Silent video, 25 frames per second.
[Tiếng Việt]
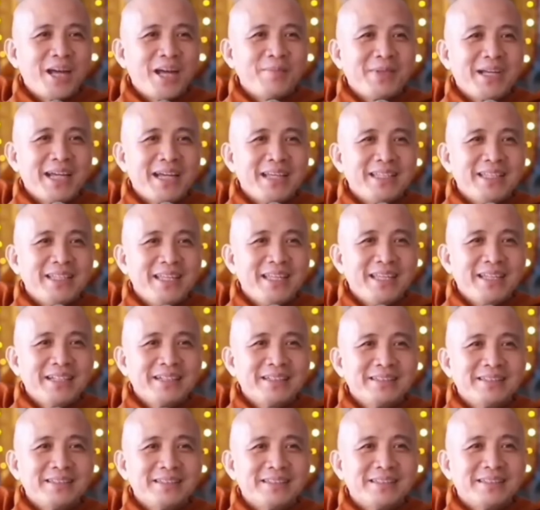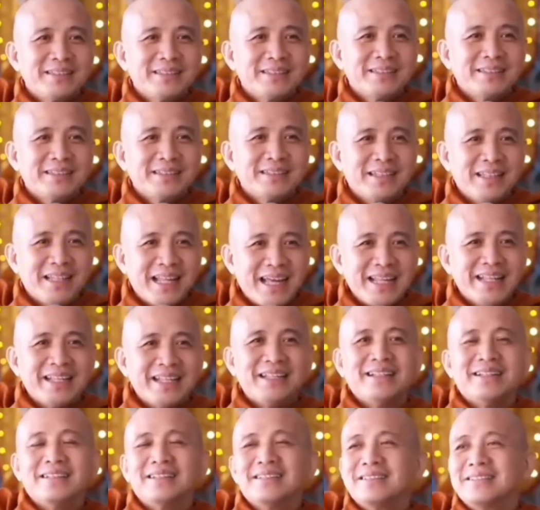làm các việc
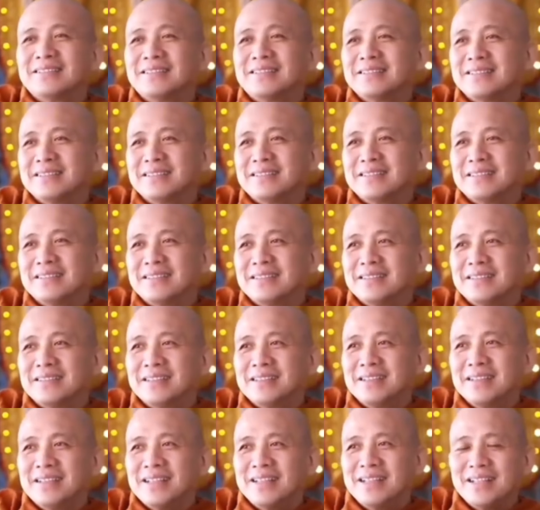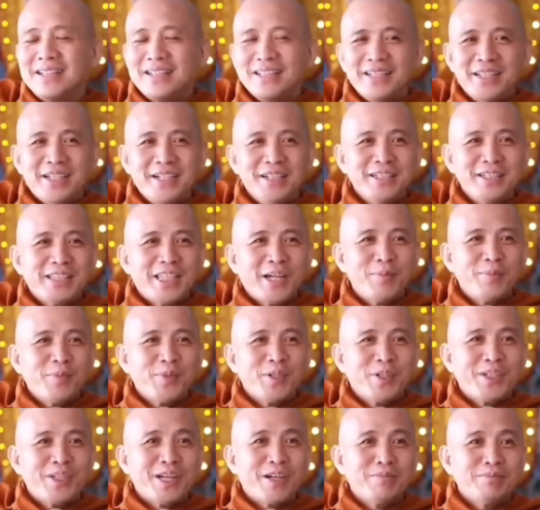lành giữ
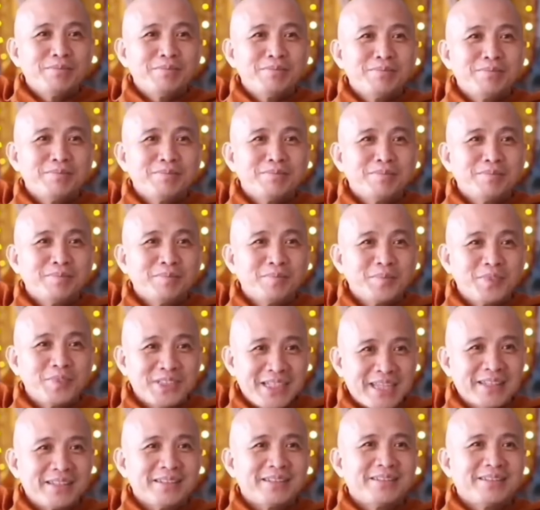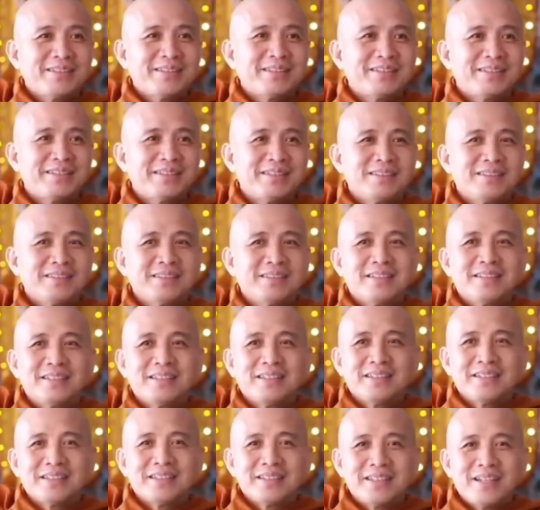tâm cho trong sạch
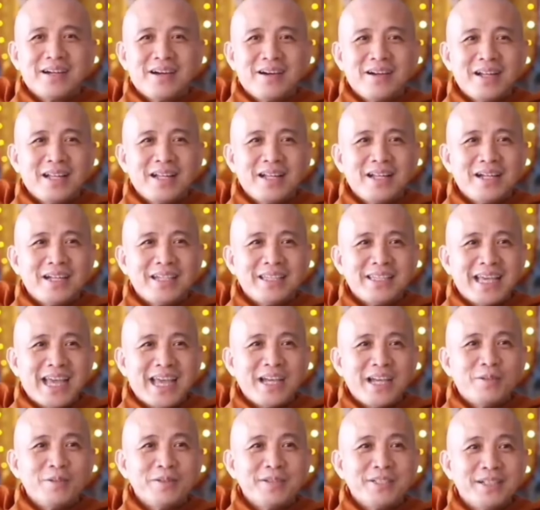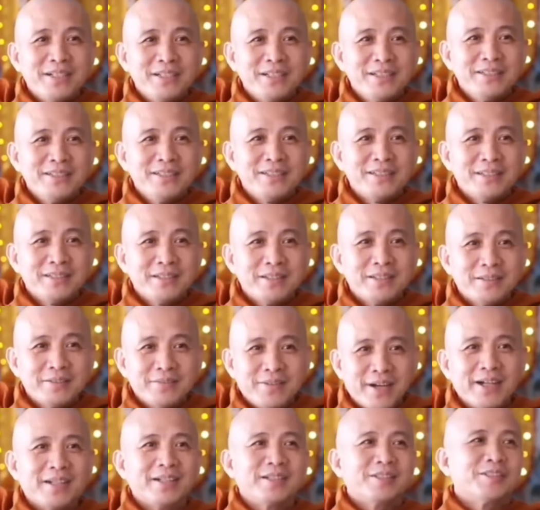đó là lời dạy của chư
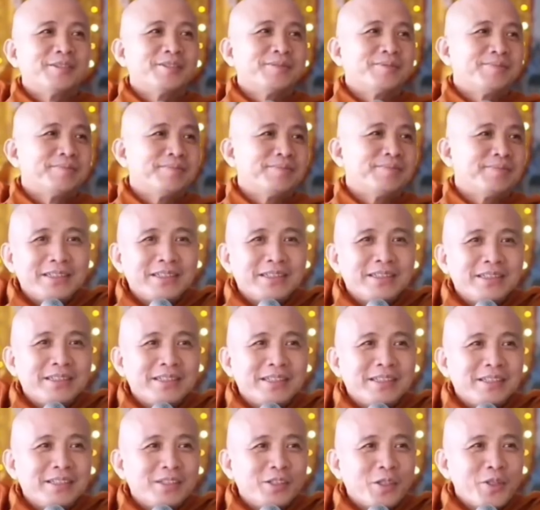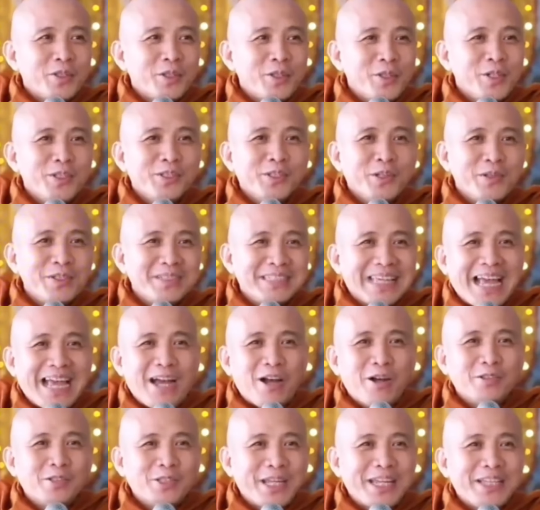phật soi trước
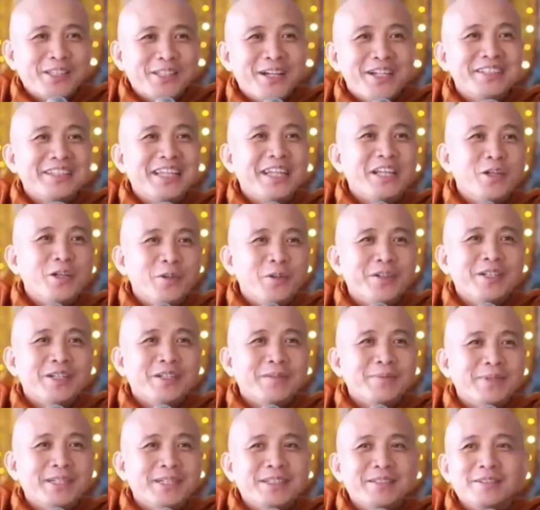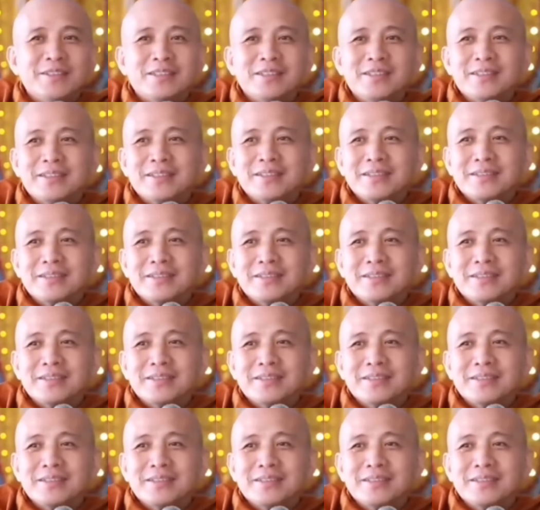soi sau xây tới xây lui rồi mới